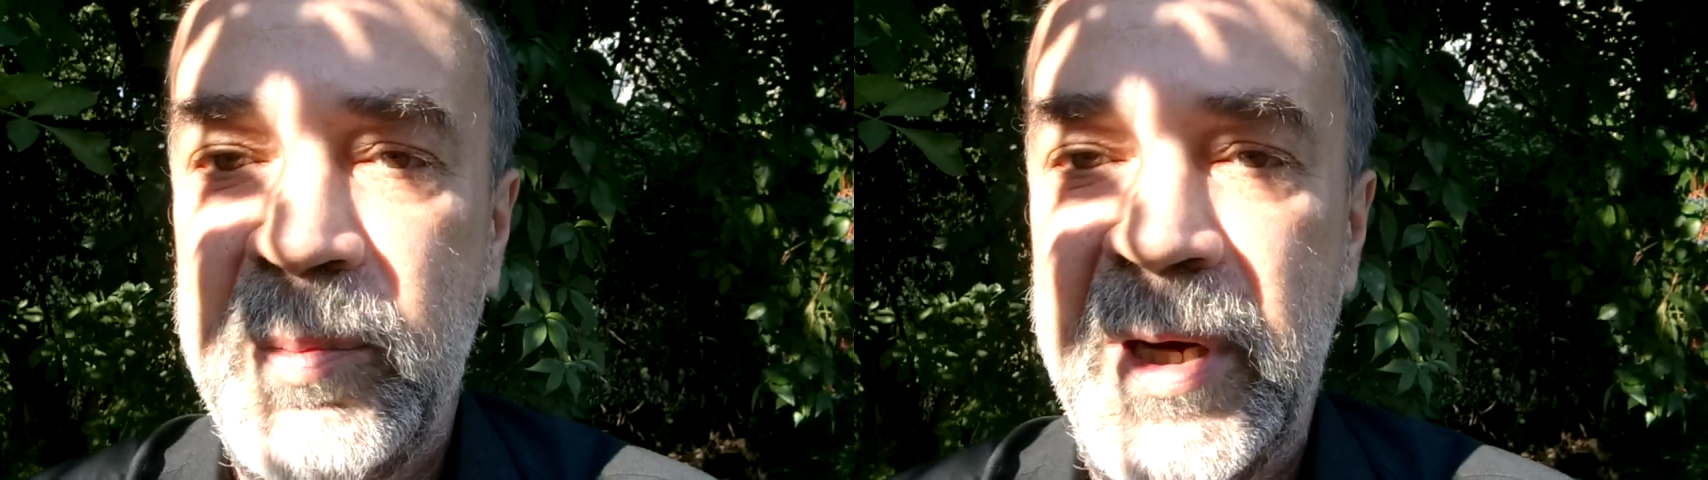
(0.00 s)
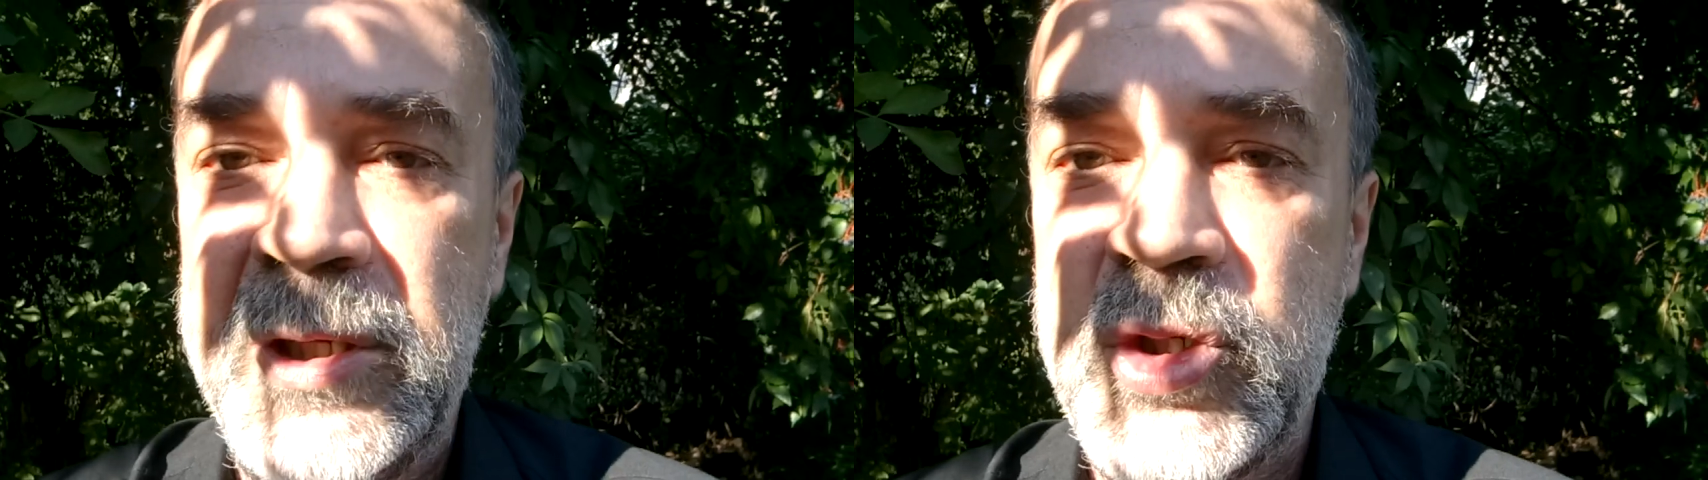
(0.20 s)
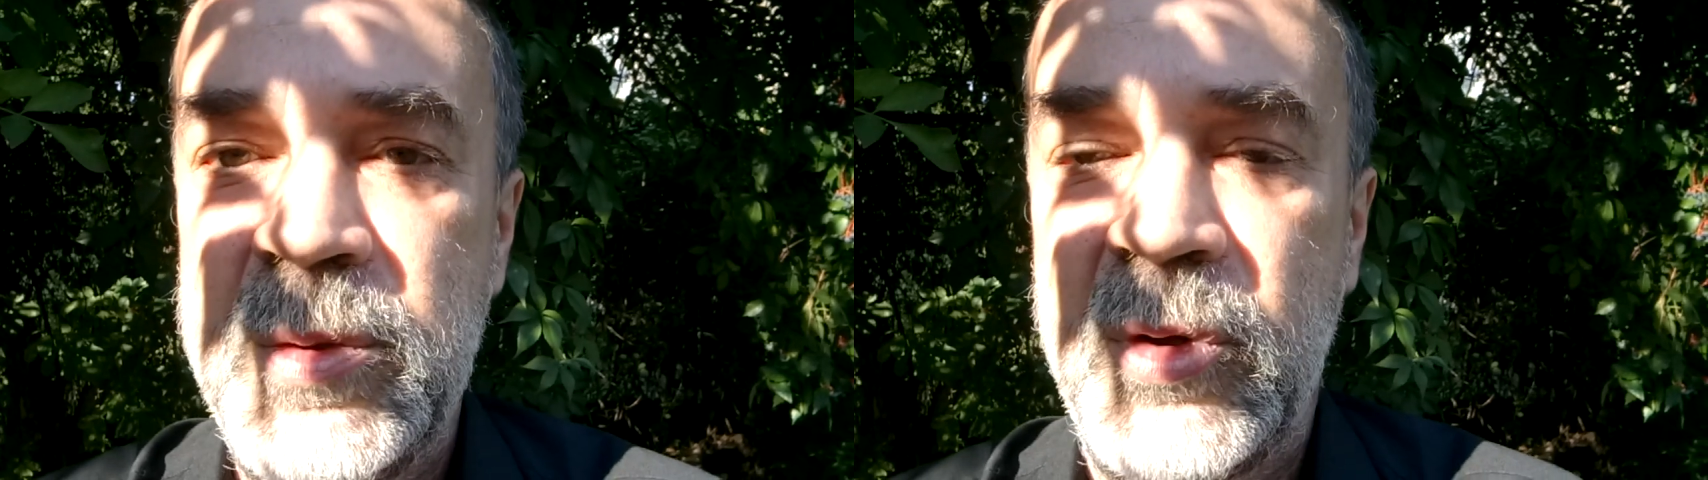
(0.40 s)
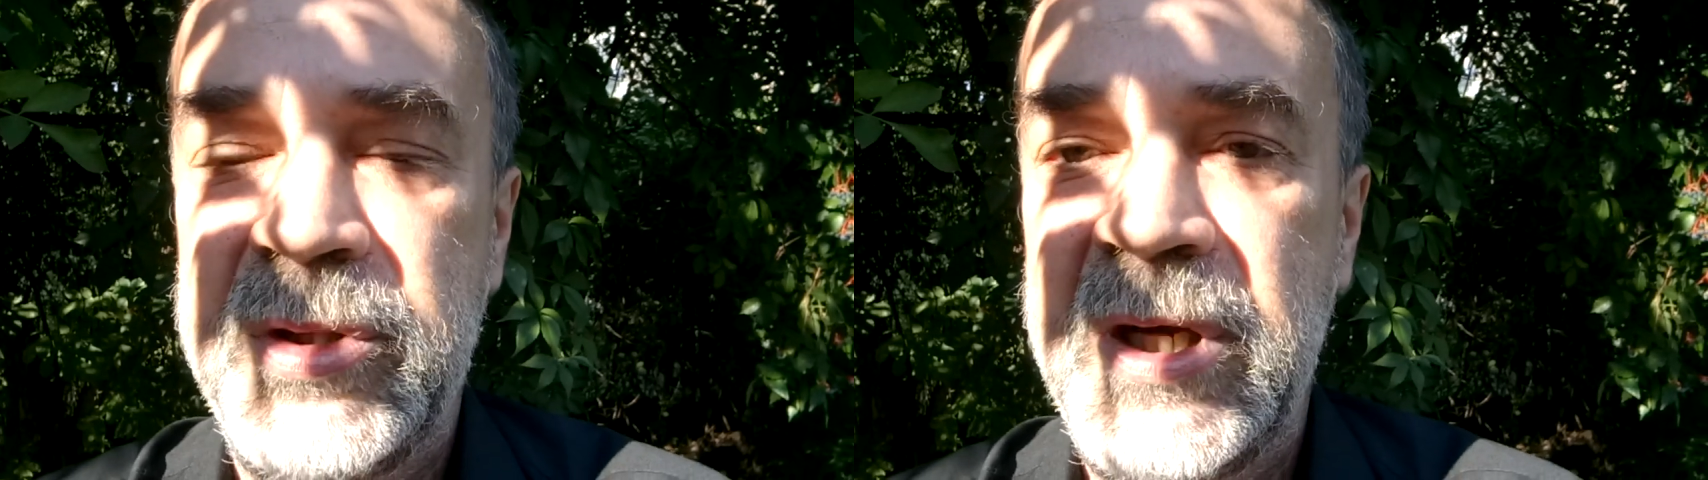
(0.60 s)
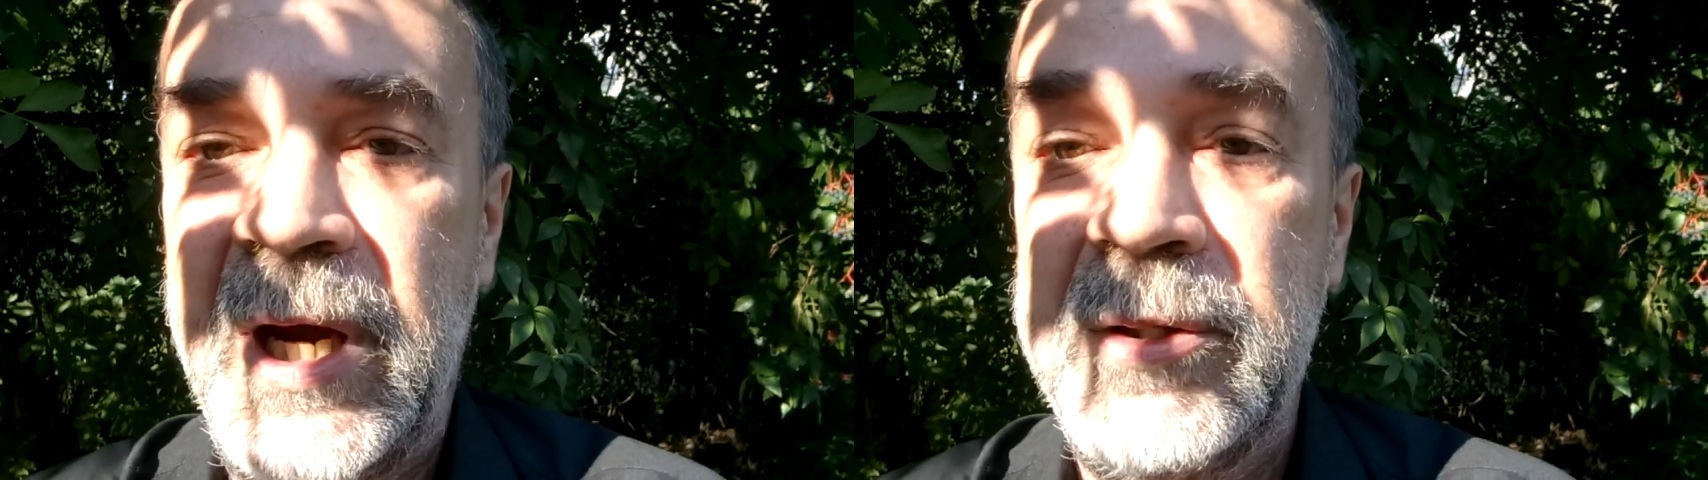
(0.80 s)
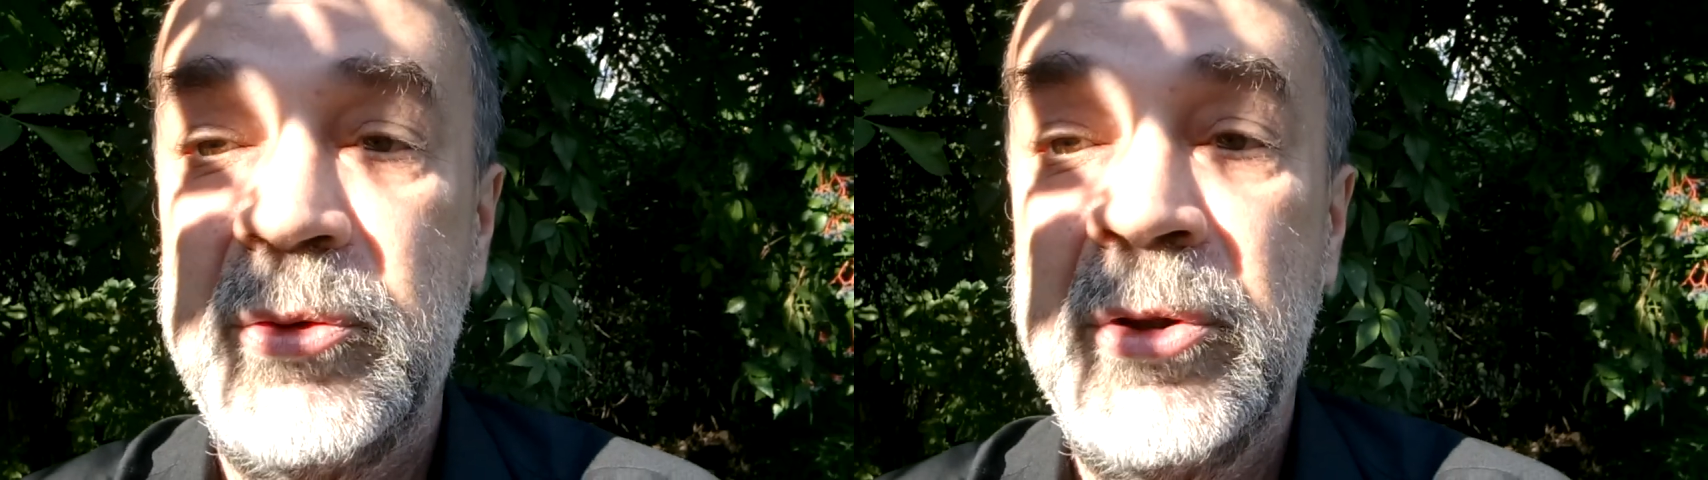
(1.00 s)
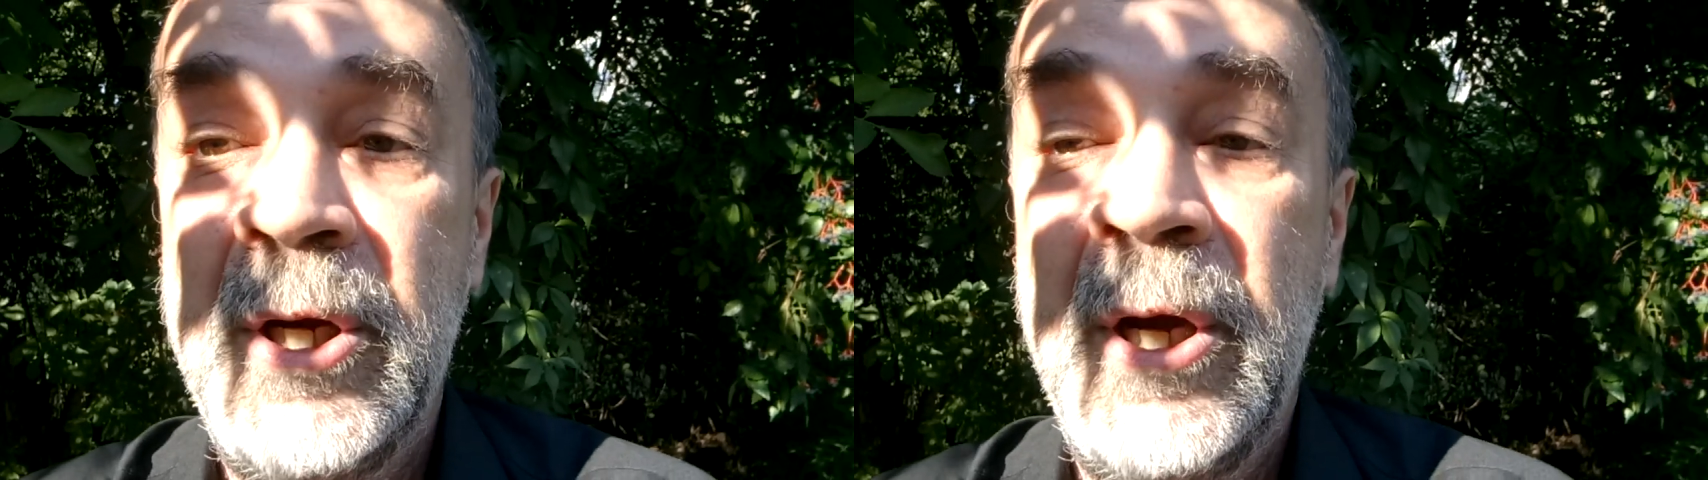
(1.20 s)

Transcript: o magicznym oddychaniu,